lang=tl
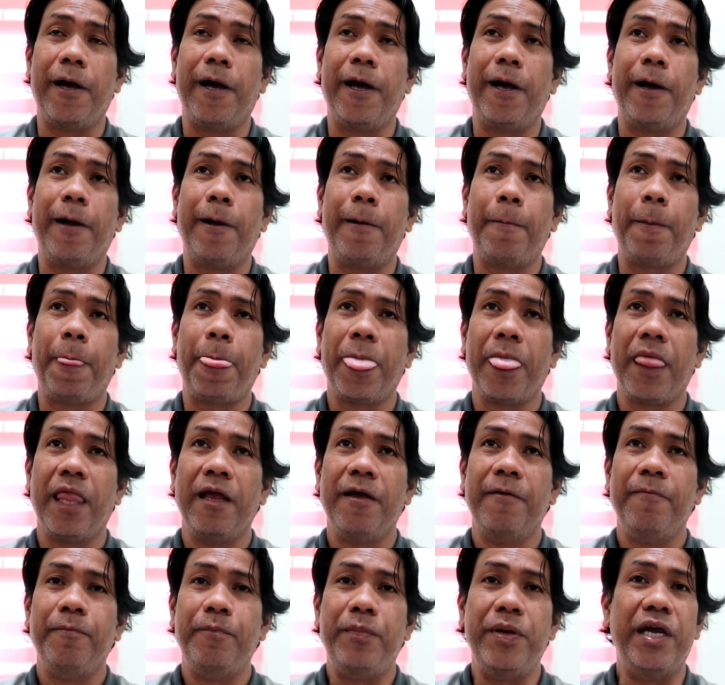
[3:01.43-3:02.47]
uh,
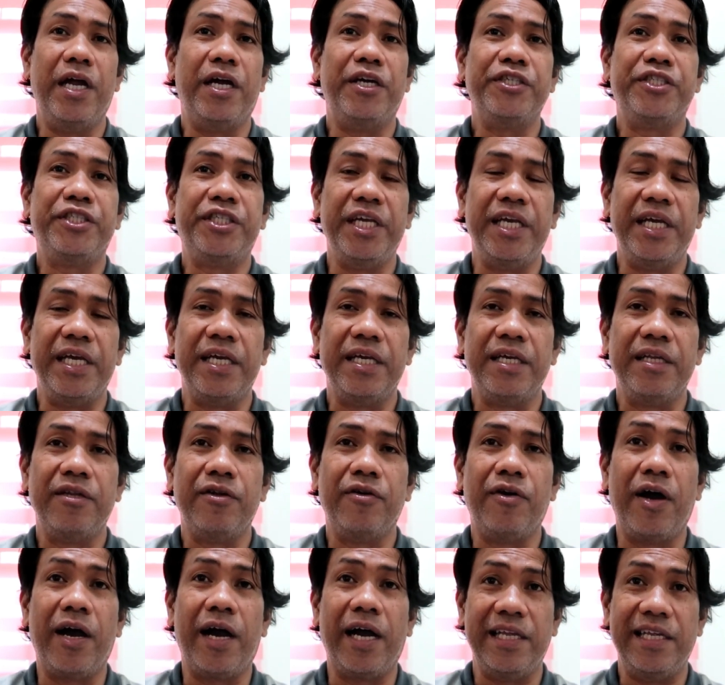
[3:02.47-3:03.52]
PRC,
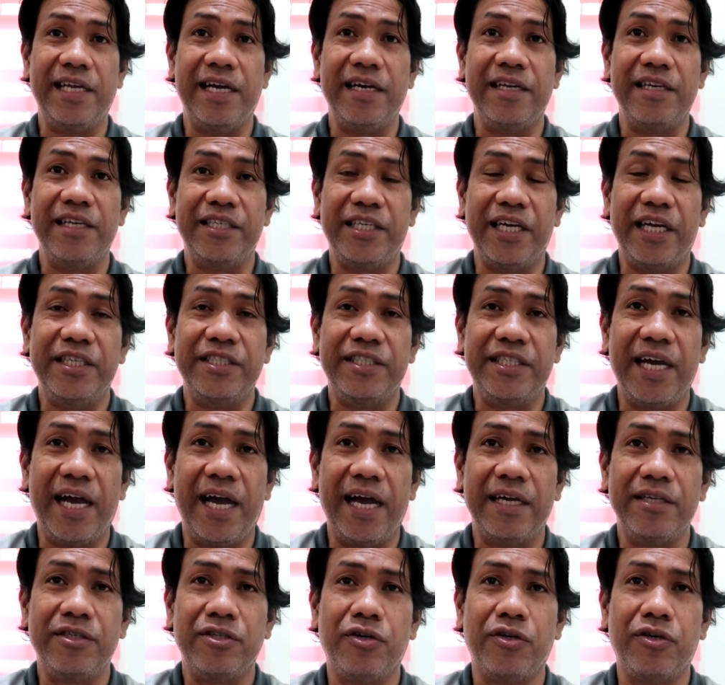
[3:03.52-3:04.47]
no, ang kanyang lisensya.